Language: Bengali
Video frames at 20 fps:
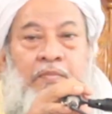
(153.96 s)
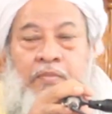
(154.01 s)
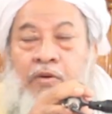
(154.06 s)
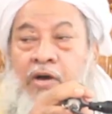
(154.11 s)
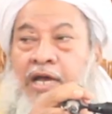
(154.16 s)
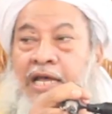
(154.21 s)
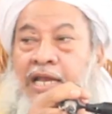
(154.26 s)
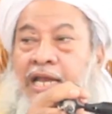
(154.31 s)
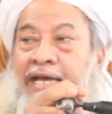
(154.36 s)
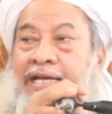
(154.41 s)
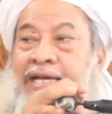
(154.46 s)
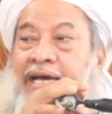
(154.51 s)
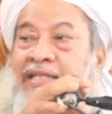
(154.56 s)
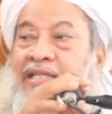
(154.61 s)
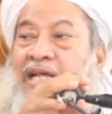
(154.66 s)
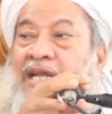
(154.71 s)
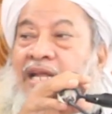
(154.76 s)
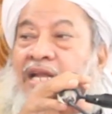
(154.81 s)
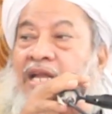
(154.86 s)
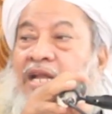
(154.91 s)
পহেলা
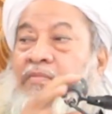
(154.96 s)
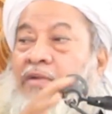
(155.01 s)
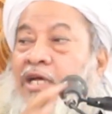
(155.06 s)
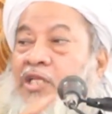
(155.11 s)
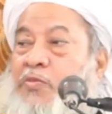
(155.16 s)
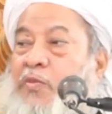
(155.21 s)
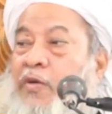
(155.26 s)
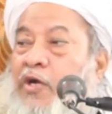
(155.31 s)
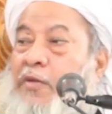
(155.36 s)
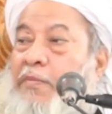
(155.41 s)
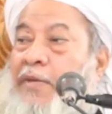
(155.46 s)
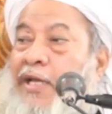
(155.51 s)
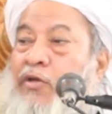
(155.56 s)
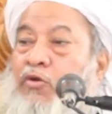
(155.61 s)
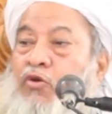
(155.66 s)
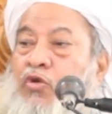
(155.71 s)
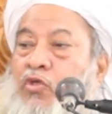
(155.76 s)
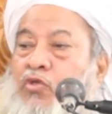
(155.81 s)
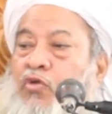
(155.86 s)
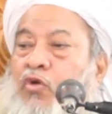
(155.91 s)
কাতারে নামাজ পড়বেন
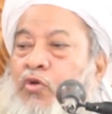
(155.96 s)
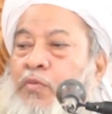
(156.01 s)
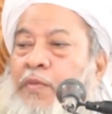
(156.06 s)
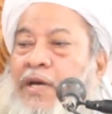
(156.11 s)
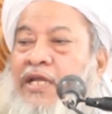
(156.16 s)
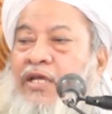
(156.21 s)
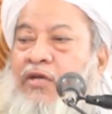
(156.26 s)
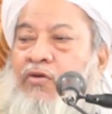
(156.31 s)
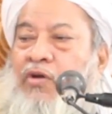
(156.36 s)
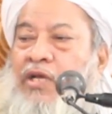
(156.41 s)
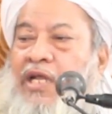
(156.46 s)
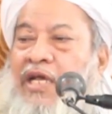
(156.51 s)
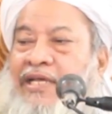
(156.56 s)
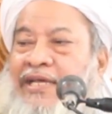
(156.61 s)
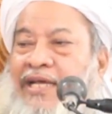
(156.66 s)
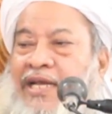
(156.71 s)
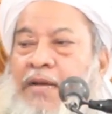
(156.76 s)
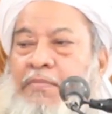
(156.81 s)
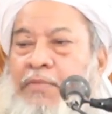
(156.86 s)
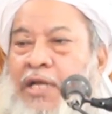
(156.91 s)
উট কুরবানি করে
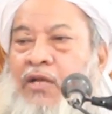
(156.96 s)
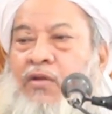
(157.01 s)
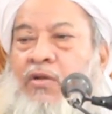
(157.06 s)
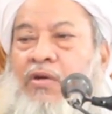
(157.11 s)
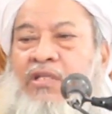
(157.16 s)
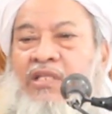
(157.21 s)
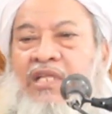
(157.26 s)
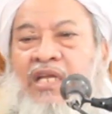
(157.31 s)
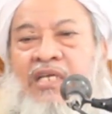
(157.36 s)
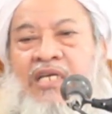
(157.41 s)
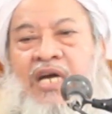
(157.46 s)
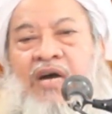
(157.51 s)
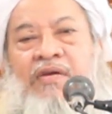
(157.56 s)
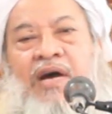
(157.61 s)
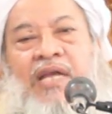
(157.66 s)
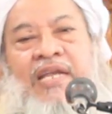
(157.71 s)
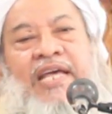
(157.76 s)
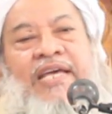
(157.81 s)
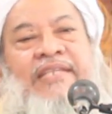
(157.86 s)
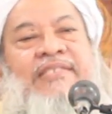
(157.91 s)
গ্রামের লোকদের
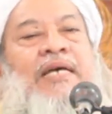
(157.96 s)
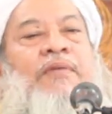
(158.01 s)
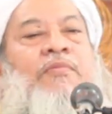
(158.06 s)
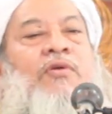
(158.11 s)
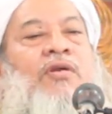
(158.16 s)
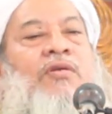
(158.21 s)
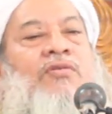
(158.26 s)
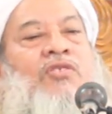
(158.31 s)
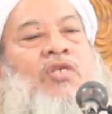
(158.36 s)
খাওয়ালে যেমন